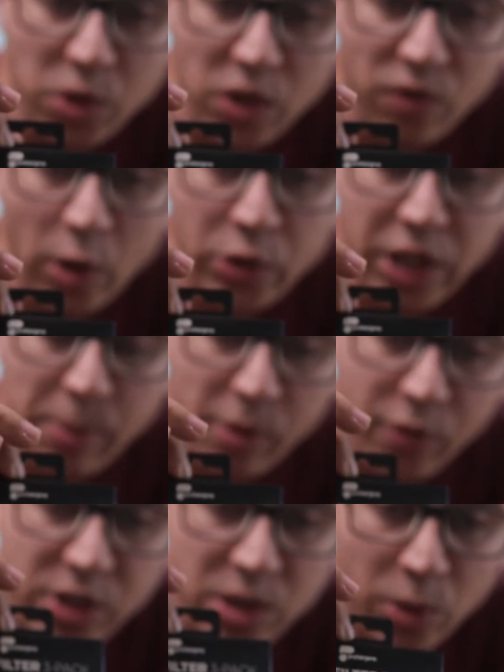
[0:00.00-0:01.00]
eu tiver o tempo, eu
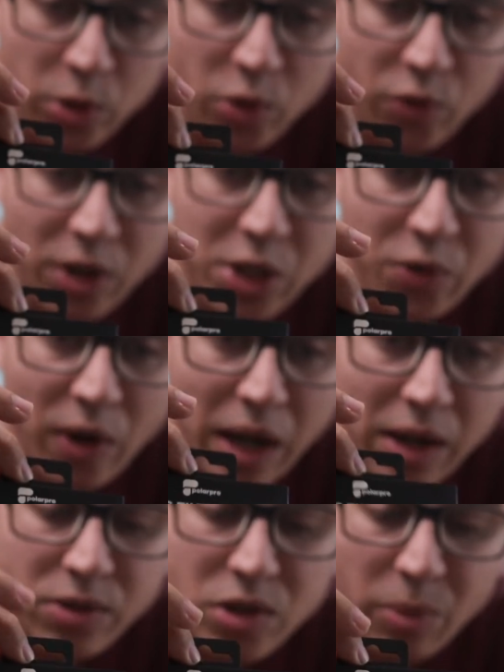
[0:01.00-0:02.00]
vou fazer um outro vídeo
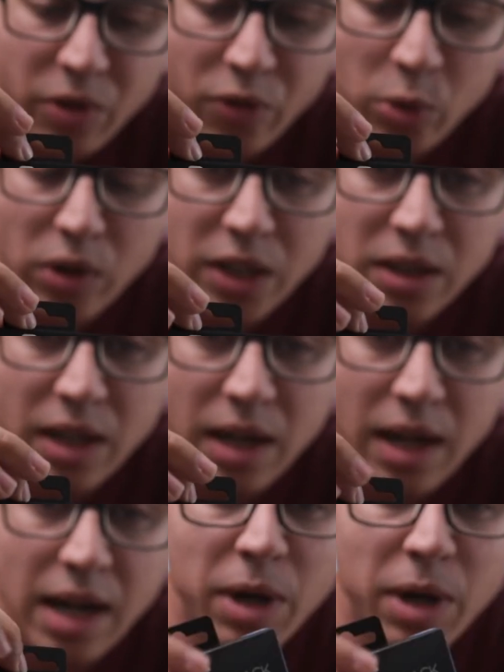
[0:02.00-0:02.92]
falando sobre filtro ND.